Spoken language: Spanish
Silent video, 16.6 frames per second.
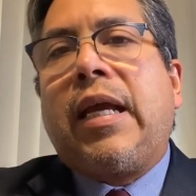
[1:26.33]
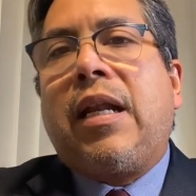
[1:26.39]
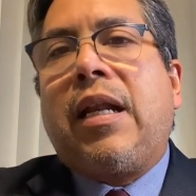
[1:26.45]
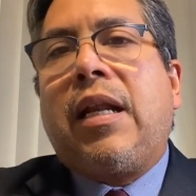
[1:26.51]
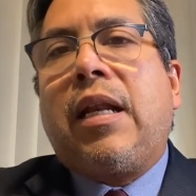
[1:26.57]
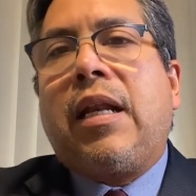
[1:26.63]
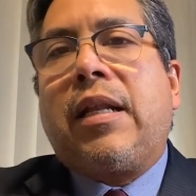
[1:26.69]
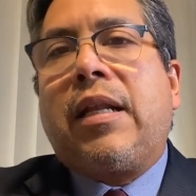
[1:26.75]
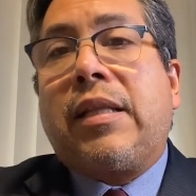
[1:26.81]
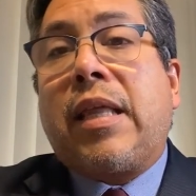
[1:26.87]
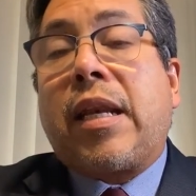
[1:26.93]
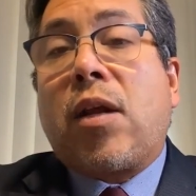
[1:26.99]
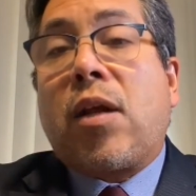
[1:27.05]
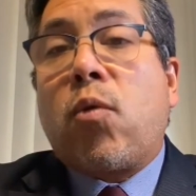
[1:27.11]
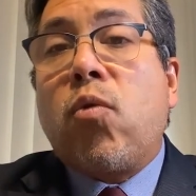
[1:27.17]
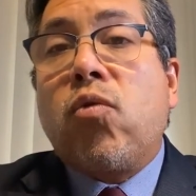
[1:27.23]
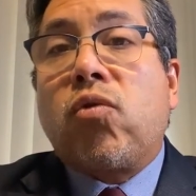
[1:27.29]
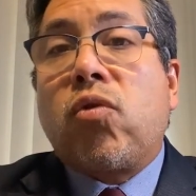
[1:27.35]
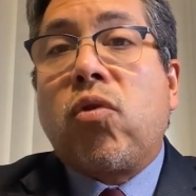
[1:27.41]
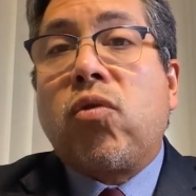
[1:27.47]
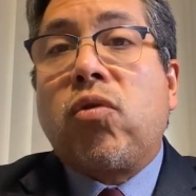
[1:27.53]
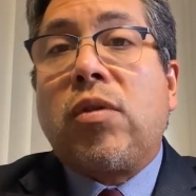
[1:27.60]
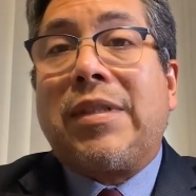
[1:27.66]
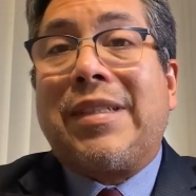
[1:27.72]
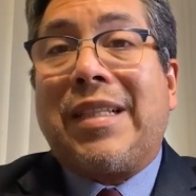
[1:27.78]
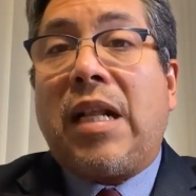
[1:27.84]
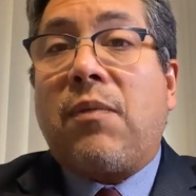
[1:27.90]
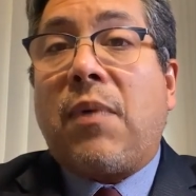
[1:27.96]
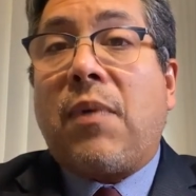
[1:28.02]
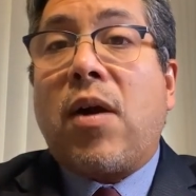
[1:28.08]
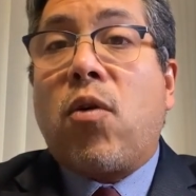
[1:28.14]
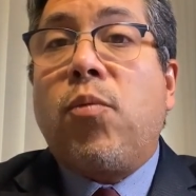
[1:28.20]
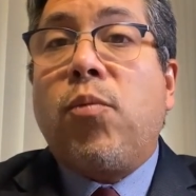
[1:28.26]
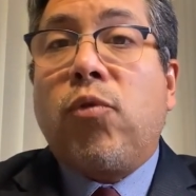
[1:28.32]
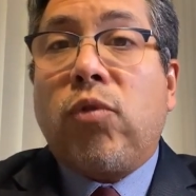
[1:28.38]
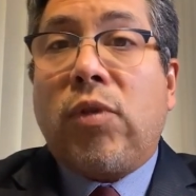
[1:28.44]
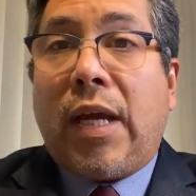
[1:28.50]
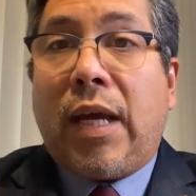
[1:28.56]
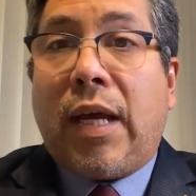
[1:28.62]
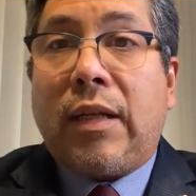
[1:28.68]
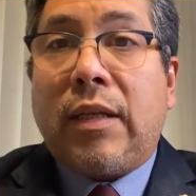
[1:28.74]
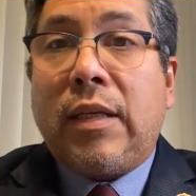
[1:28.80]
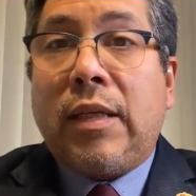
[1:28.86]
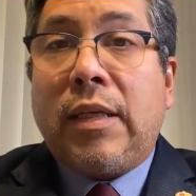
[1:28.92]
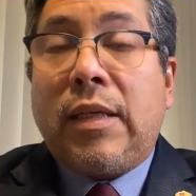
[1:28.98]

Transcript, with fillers: el, recursos del Banco Mundial.